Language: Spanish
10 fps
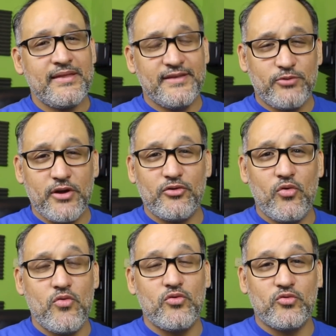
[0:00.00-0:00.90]
si tú eres
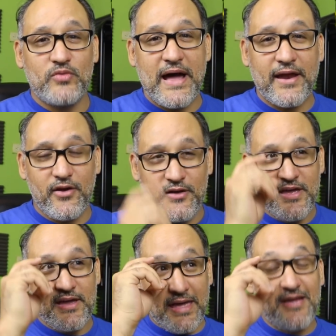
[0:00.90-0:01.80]
un usuario,
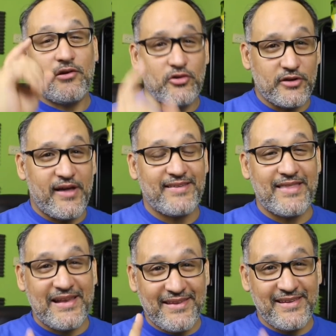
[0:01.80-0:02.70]
incluso
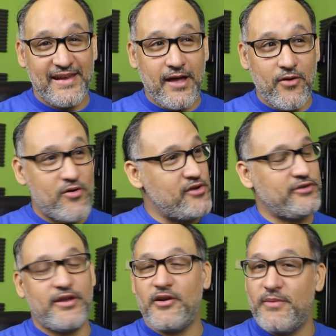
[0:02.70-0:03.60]
hasta del Serie 1, yo
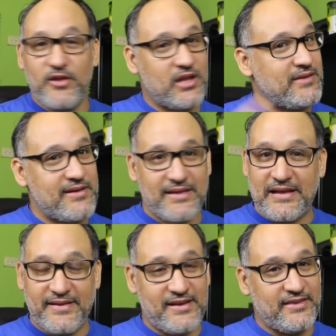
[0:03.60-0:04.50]
te recomiendo que te vayas
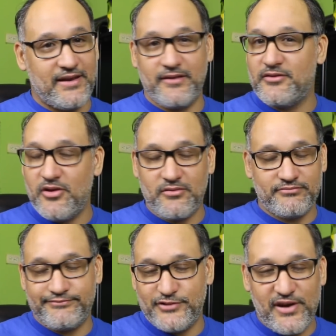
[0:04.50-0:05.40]
al Serie 3, no,
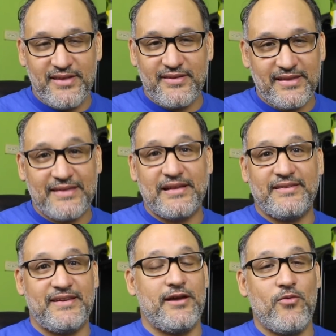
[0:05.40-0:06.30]
no necesitas el
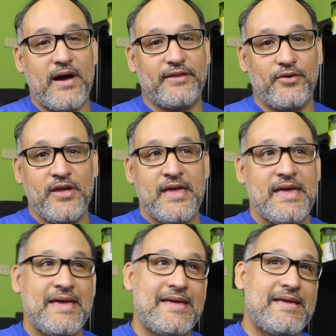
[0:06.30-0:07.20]
Serie 4.
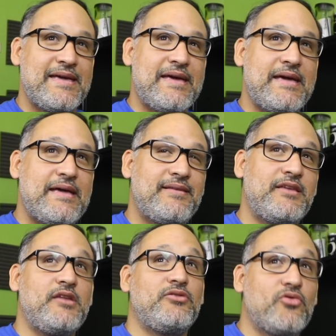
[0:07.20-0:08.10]
Eh,
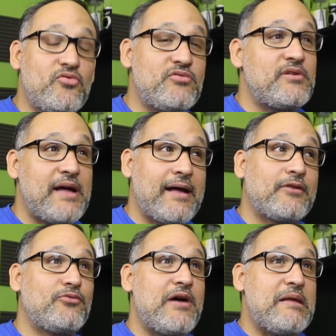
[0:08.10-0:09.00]
si tú
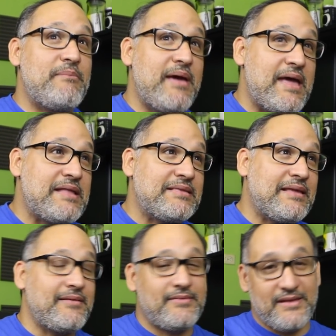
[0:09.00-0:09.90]

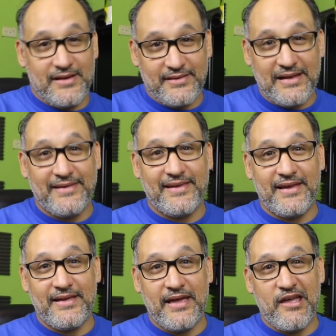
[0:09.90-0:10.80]
actualmente tienes el
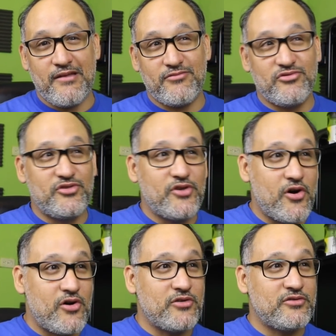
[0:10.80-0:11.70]
Serie
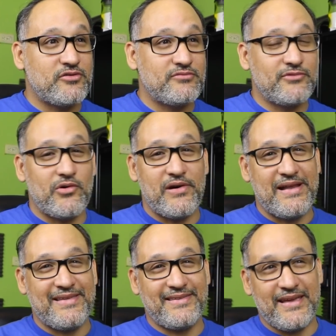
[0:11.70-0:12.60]
2 o
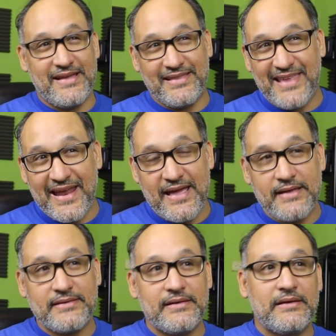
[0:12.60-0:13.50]
el Serie
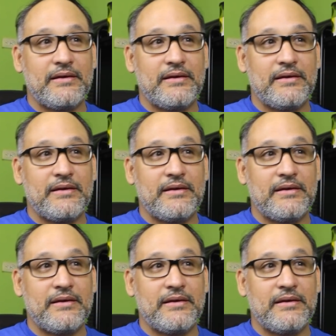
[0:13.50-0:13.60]
3,